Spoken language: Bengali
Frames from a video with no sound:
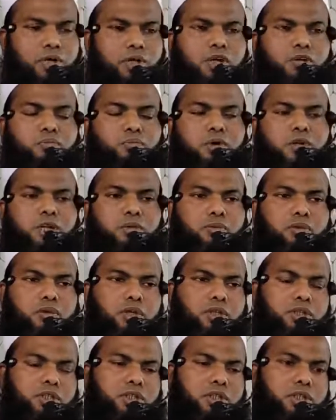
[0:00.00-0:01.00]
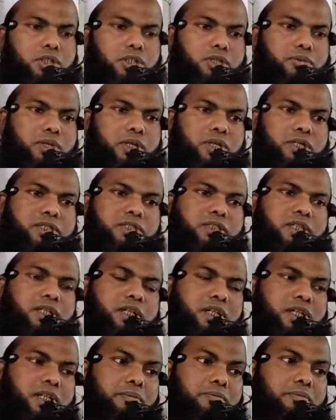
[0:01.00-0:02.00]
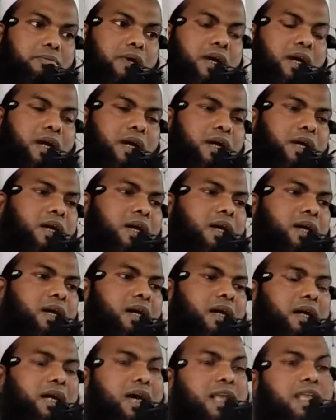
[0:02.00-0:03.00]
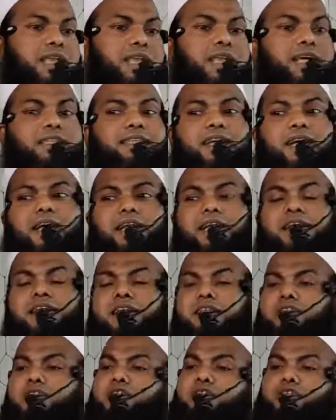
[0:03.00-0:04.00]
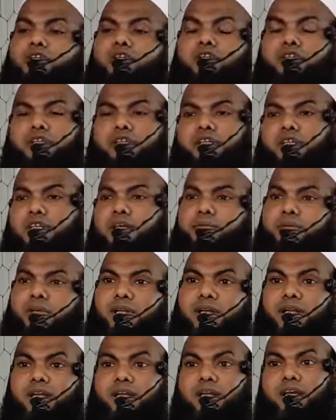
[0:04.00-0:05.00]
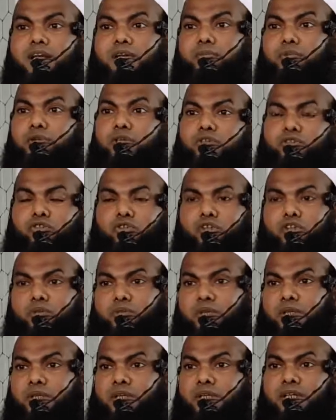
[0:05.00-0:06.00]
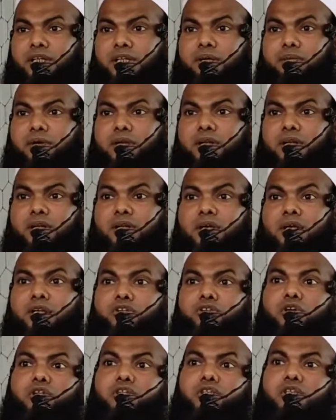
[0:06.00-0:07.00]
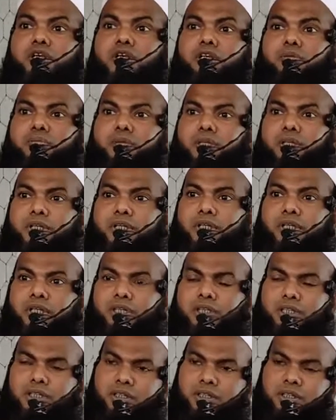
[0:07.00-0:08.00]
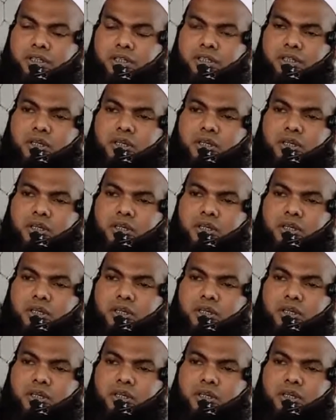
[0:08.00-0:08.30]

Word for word: পয়গম্বর ইব্রাহিম আলাইসাল্লাম আল্লাহ তালা নিদর্শন দেখে আমার আল্লাহর পরিচয় পেয়ে গেলেন আমার আল্লাহর সন্ধান পেয়ে গেলেন